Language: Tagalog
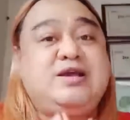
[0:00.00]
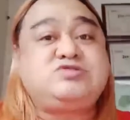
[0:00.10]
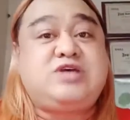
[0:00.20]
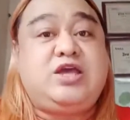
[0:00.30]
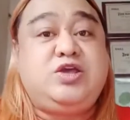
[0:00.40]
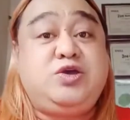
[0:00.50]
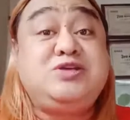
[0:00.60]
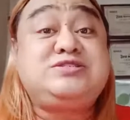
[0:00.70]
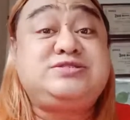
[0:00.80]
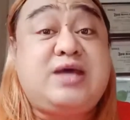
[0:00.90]
ko sa inyo
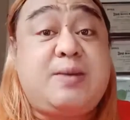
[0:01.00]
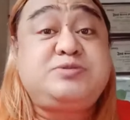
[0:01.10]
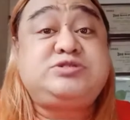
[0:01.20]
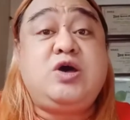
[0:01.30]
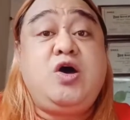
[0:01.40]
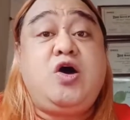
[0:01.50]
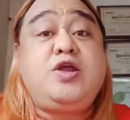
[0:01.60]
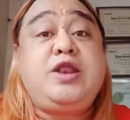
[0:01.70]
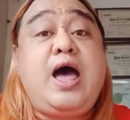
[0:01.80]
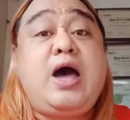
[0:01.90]
yung steps
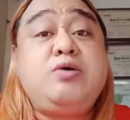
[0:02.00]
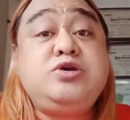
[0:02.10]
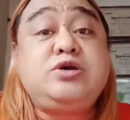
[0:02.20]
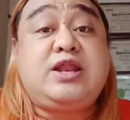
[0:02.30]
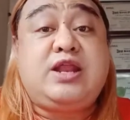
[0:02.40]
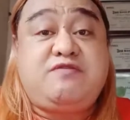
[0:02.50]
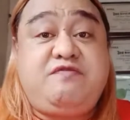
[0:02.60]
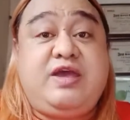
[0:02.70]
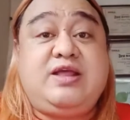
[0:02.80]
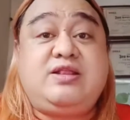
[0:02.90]
on how you can
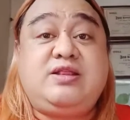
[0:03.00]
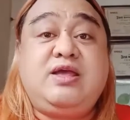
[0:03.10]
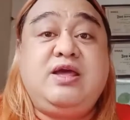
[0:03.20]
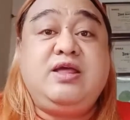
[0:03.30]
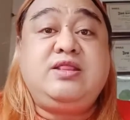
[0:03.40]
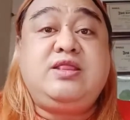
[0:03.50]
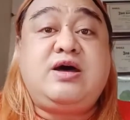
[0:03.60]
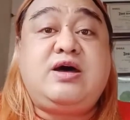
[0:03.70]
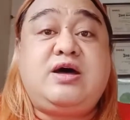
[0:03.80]
avail the